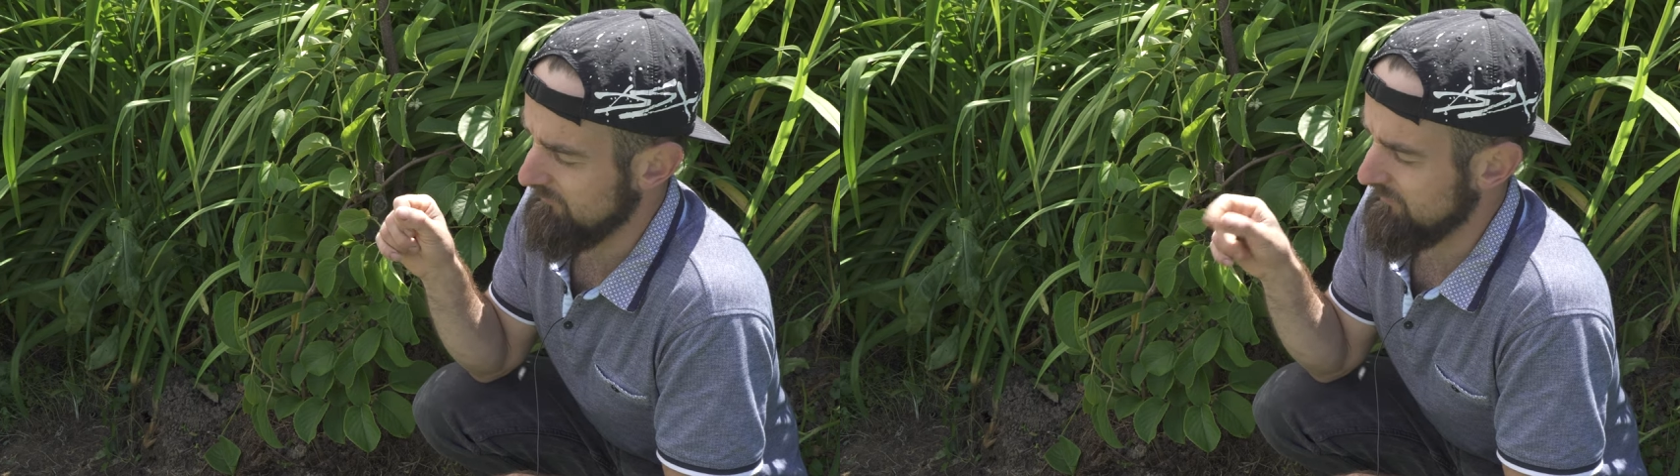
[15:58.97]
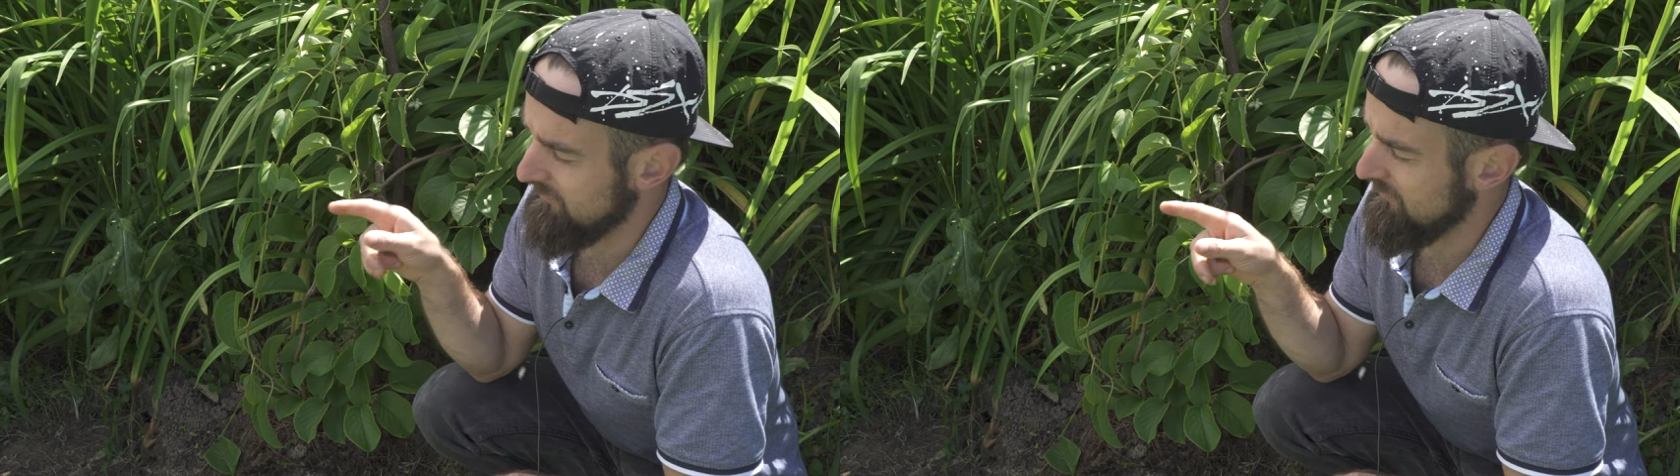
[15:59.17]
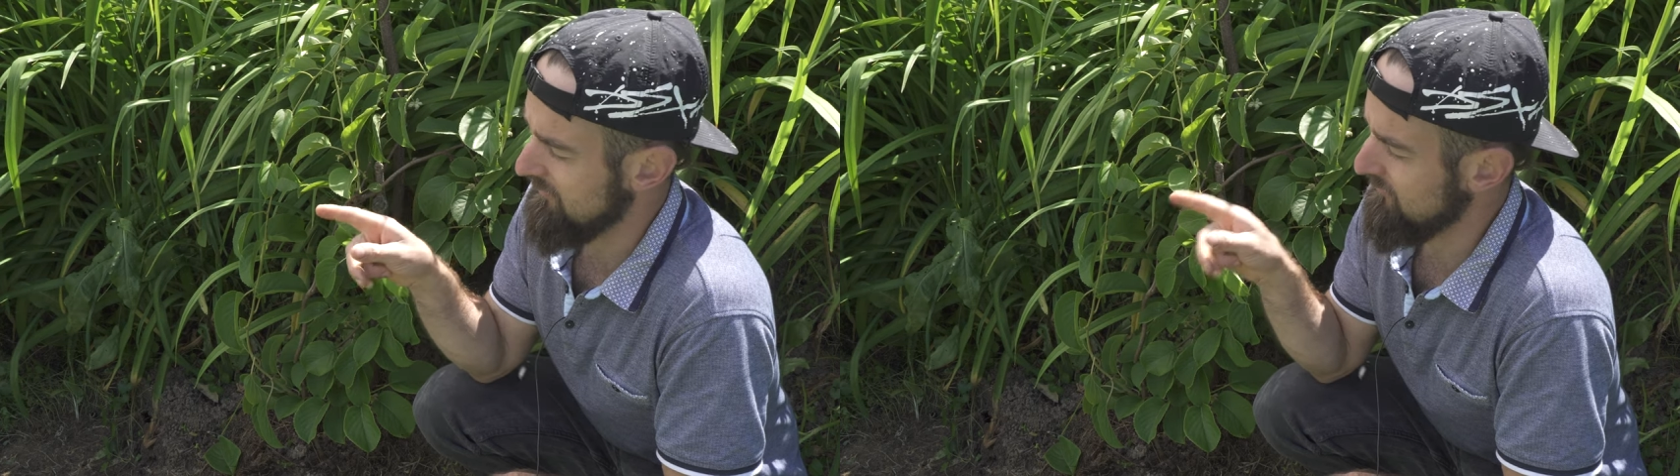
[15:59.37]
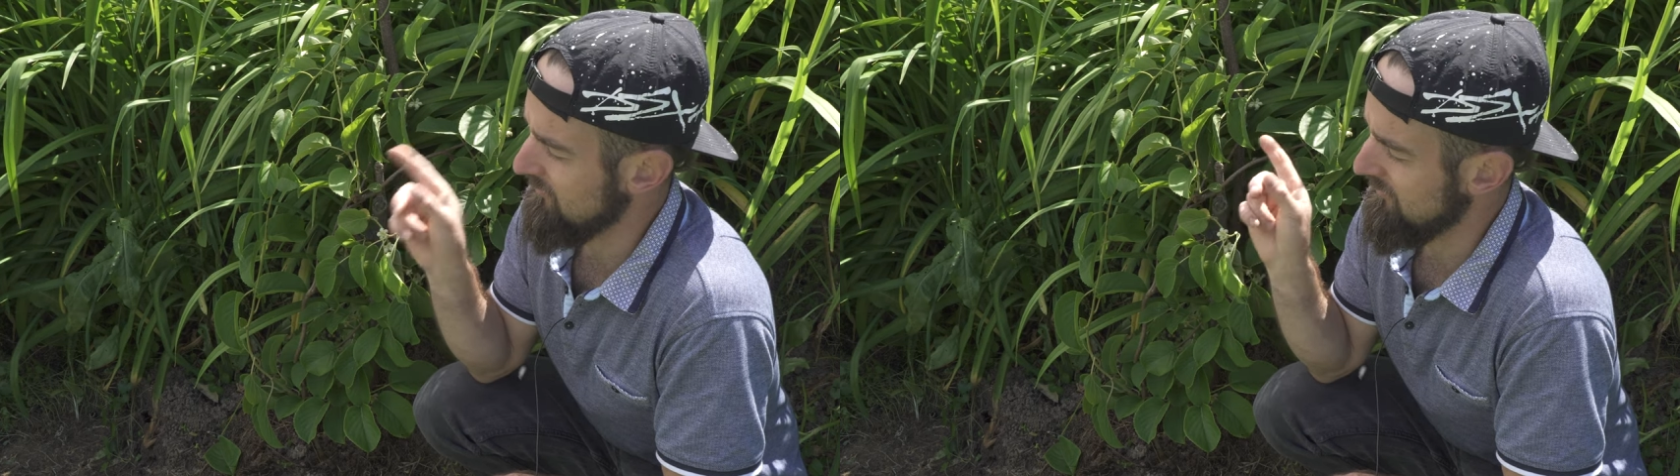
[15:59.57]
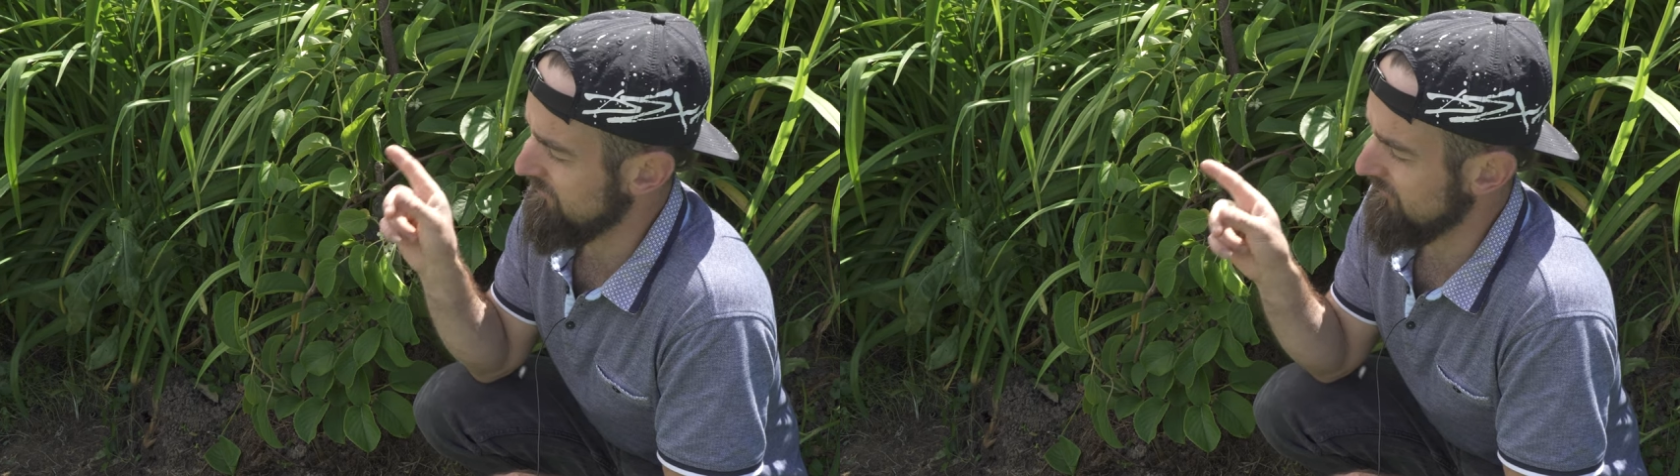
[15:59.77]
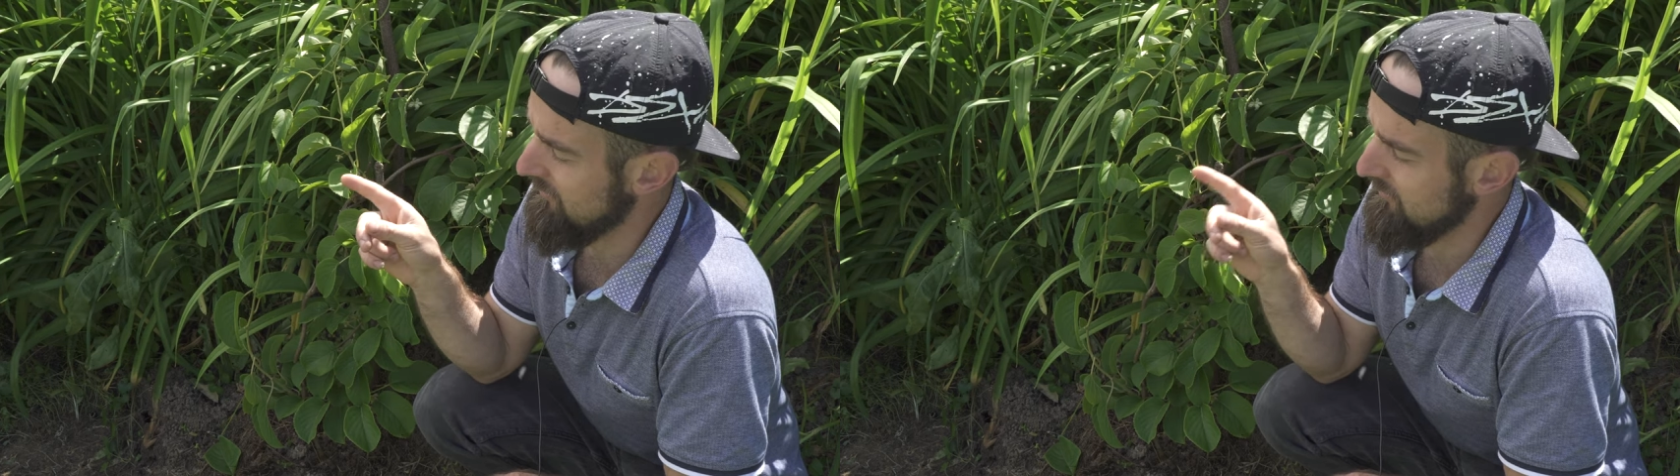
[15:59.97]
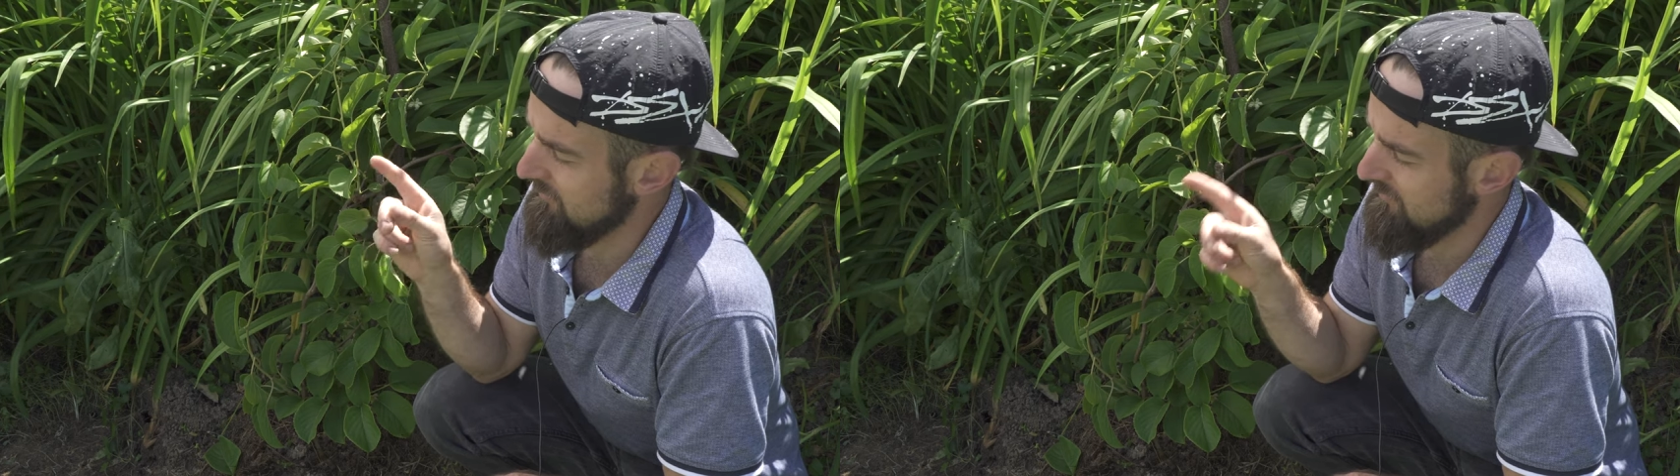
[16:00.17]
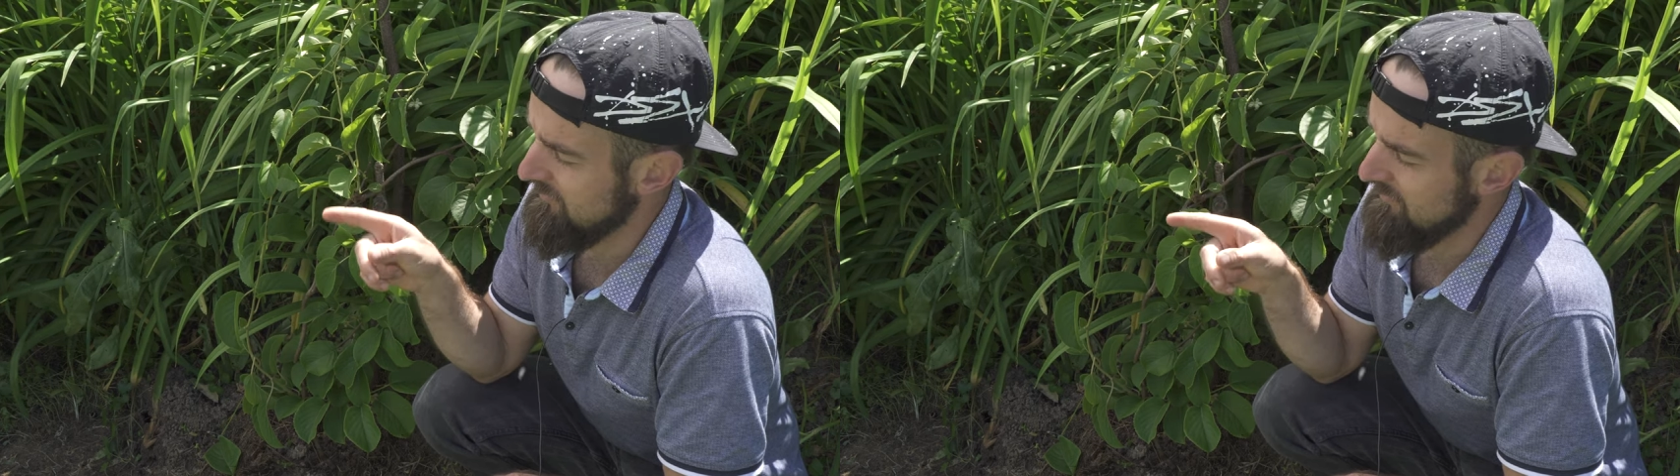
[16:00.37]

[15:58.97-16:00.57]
więc jak to napiszecie,